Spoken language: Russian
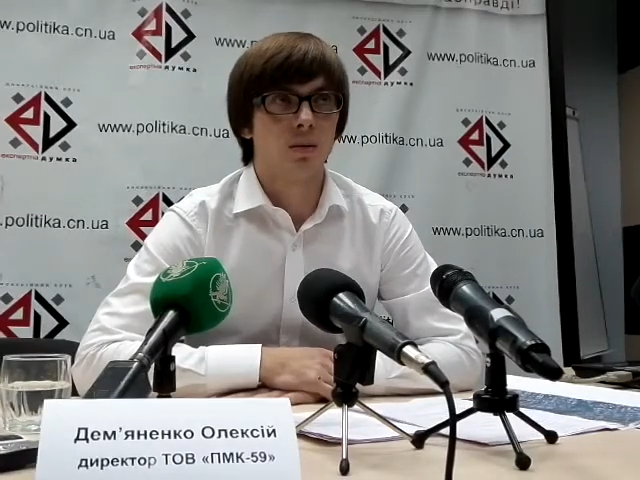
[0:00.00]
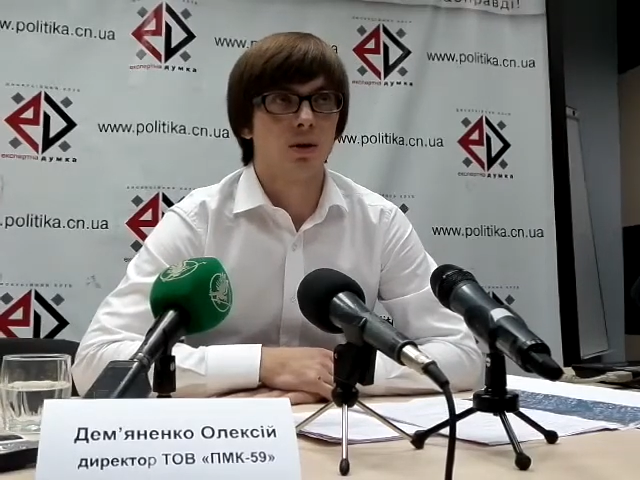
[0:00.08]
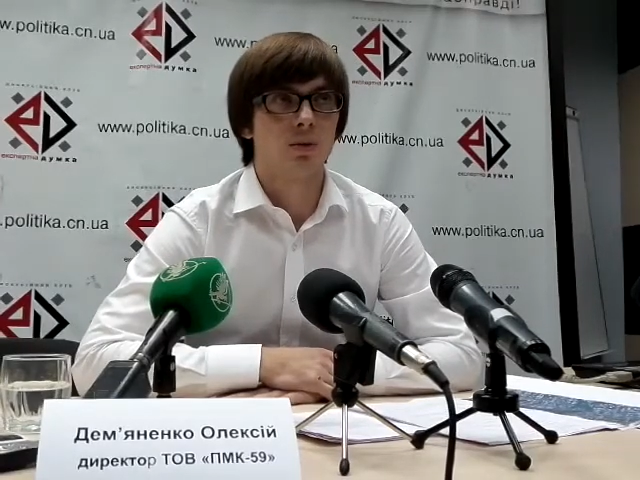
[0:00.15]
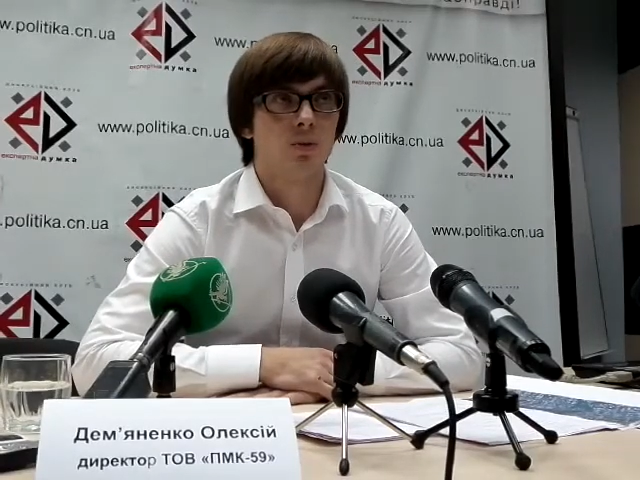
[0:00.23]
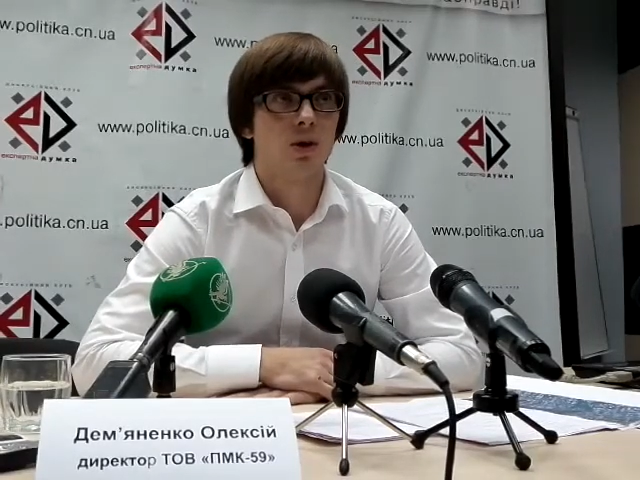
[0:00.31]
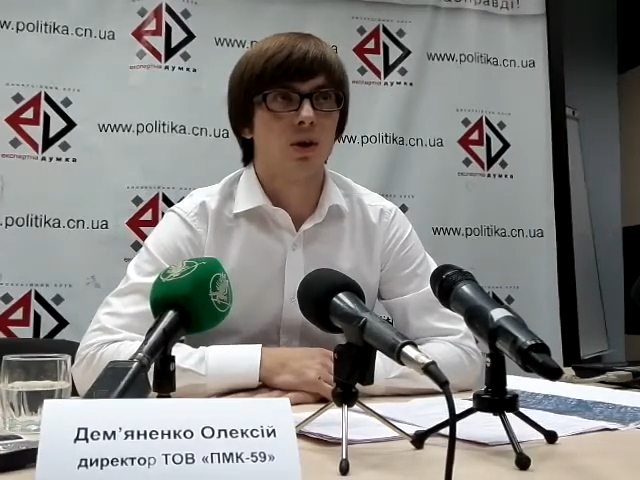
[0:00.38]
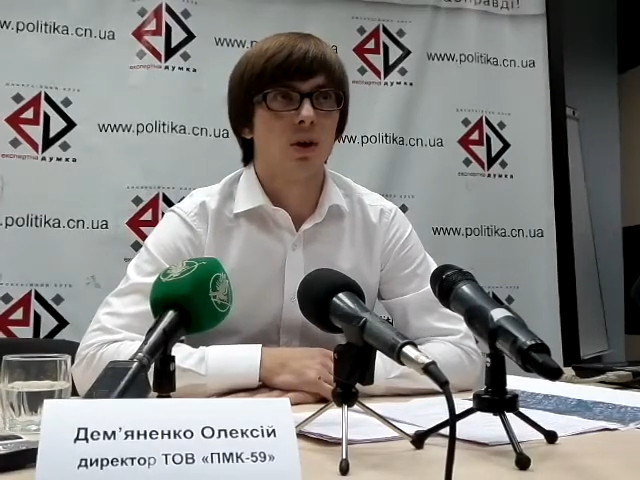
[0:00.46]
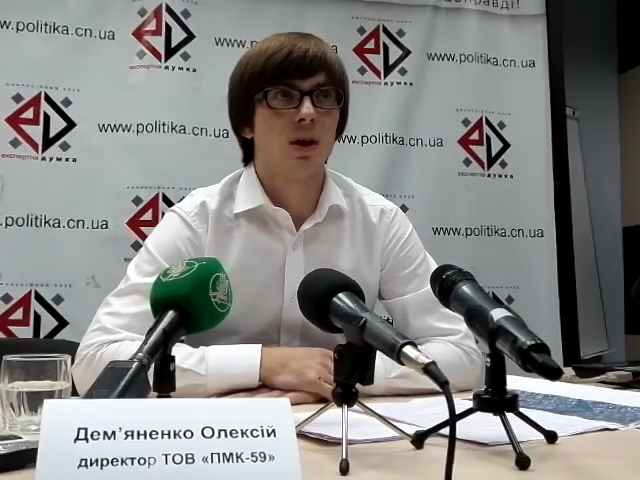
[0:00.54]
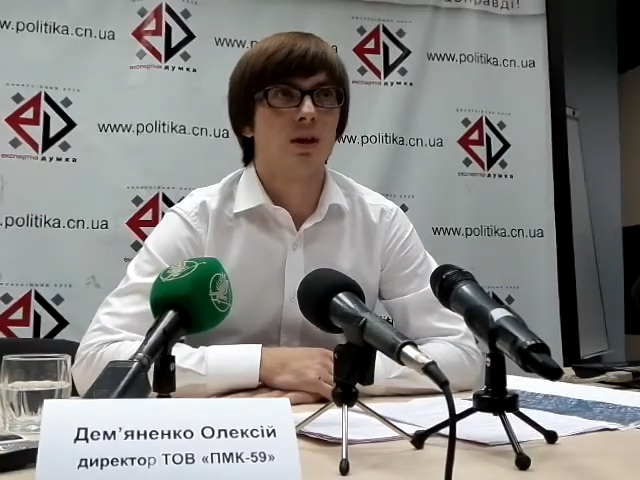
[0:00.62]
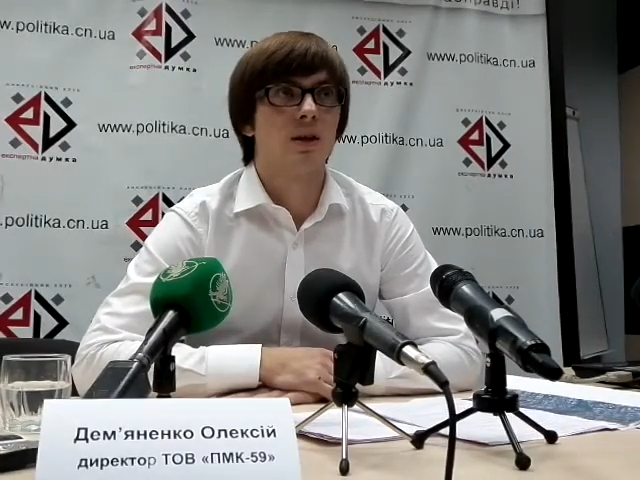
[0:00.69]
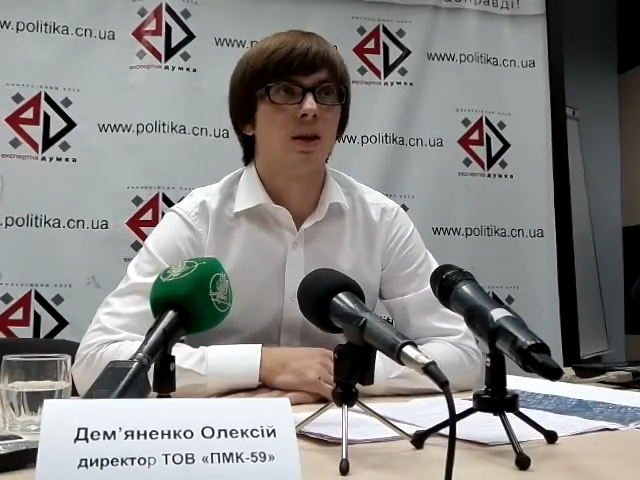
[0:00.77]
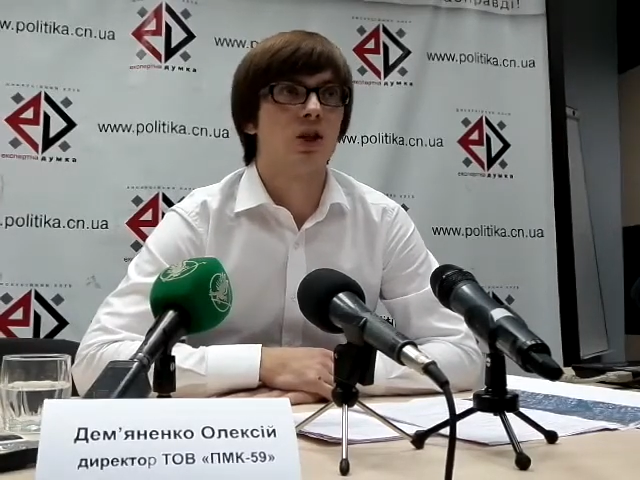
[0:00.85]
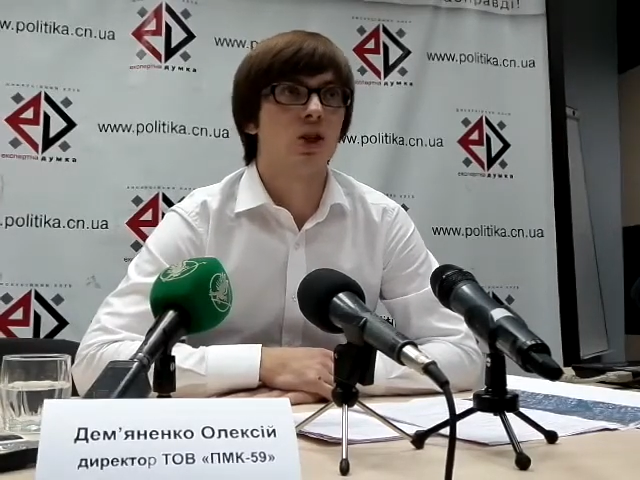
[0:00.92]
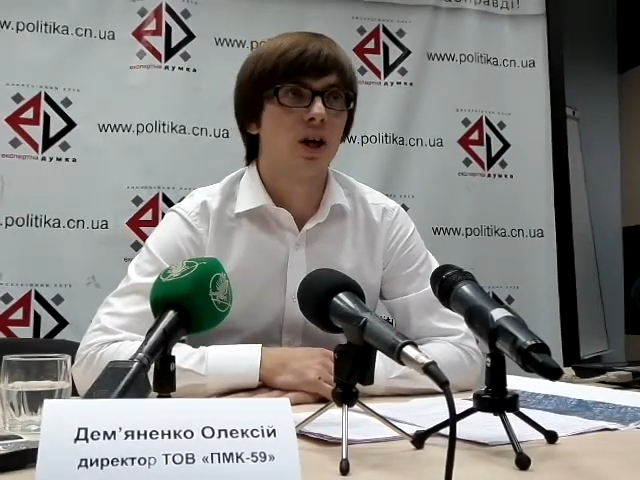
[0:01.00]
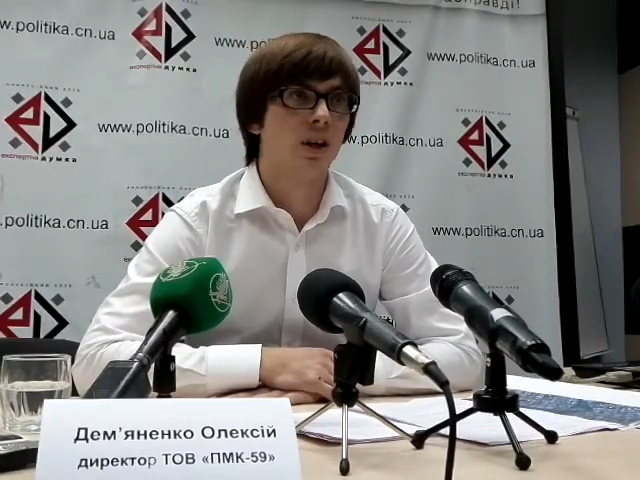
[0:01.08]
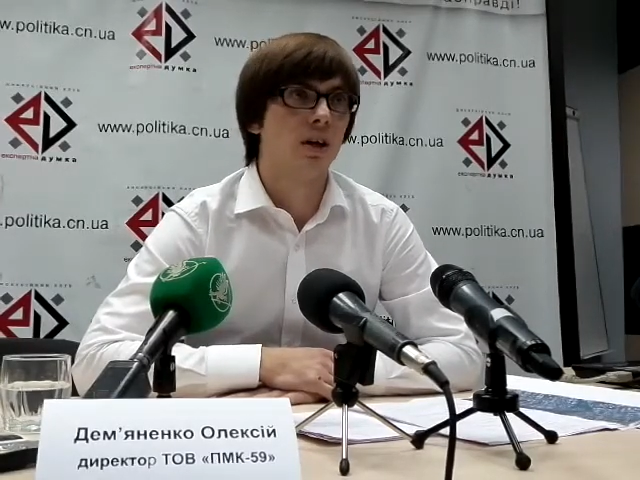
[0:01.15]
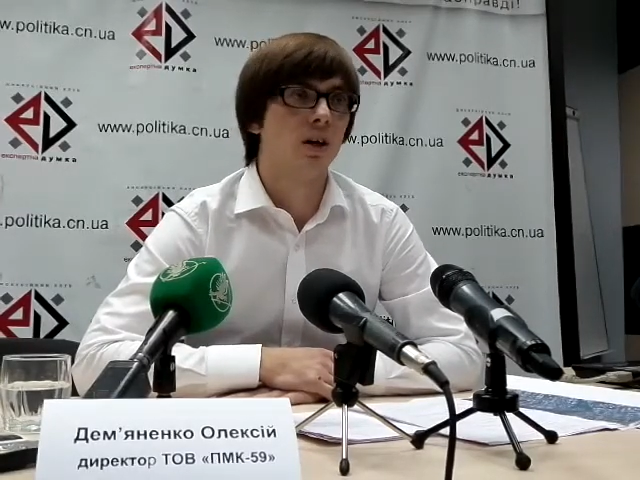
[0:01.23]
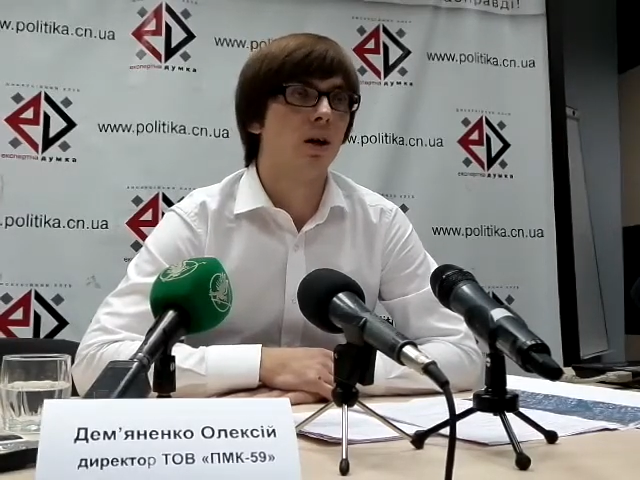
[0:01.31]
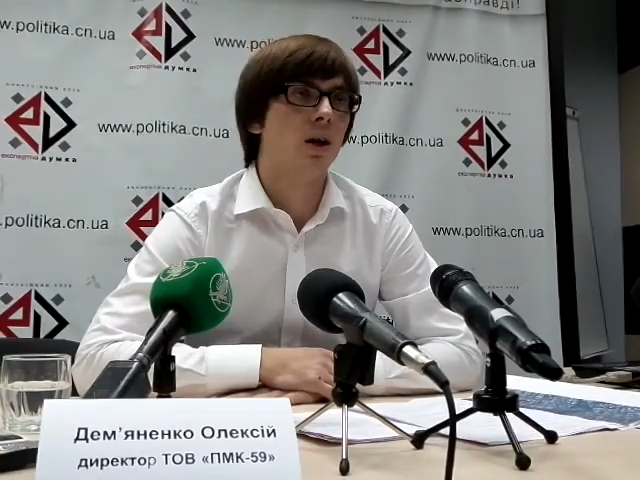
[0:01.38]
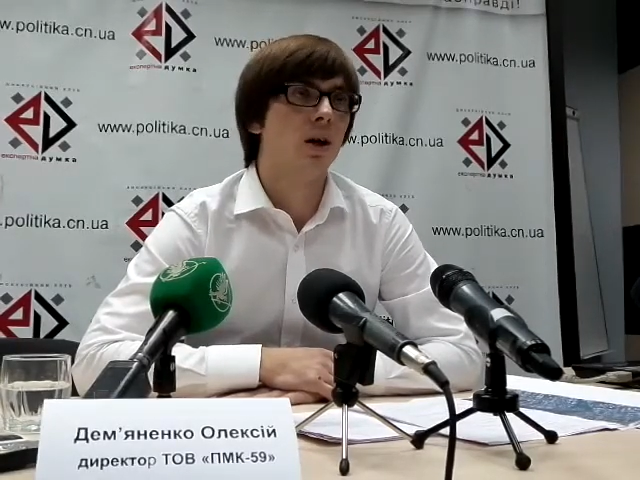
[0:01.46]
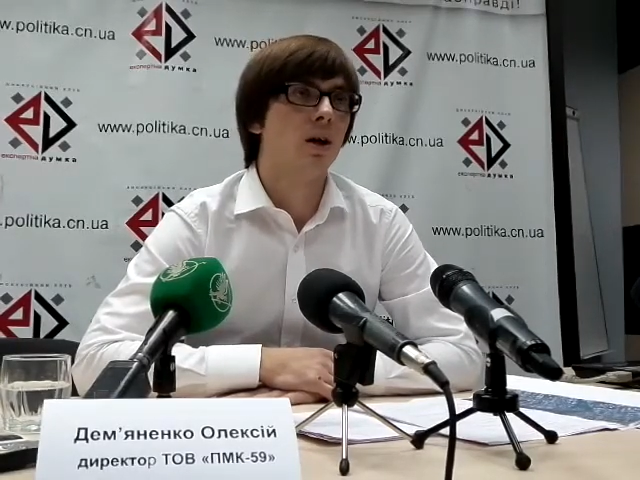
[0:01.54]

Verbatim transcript: Потому что от начала